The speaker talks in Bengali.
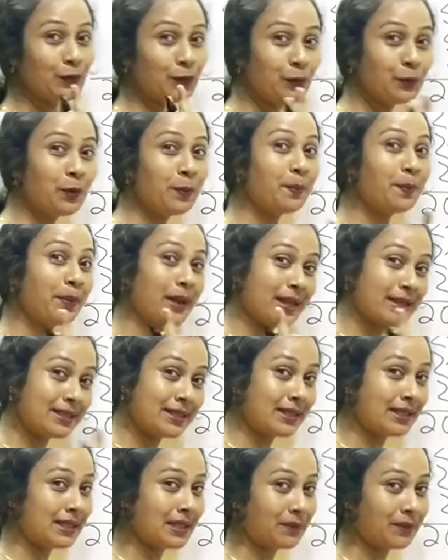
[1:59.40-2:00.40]
করব
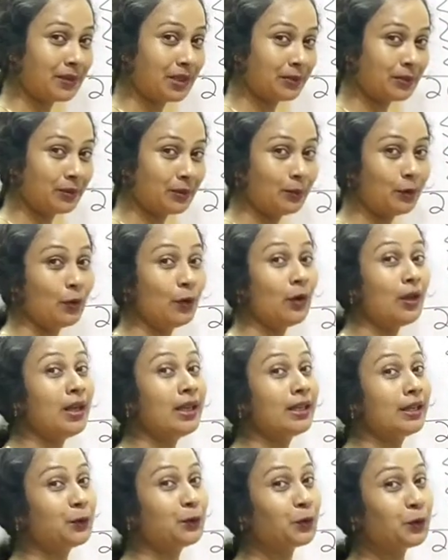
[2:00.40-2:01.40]
পাঁচের নামটা বলবো
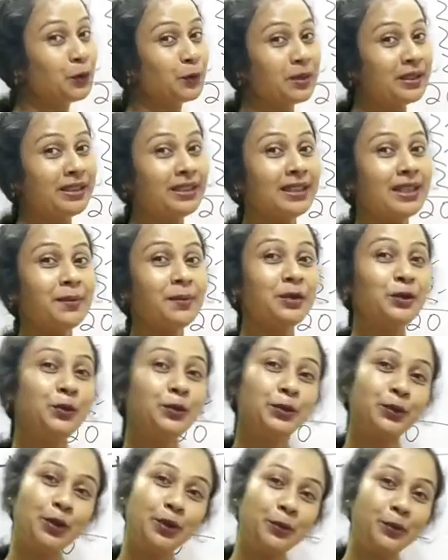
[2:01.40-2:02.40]
কিন্তু তোমাদেরকে আমি
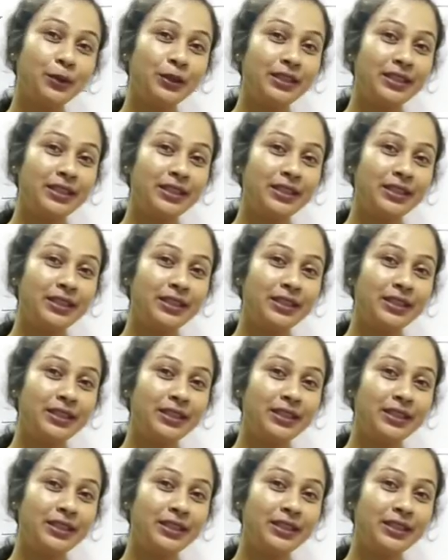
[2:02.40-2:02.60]
দুটোই বলে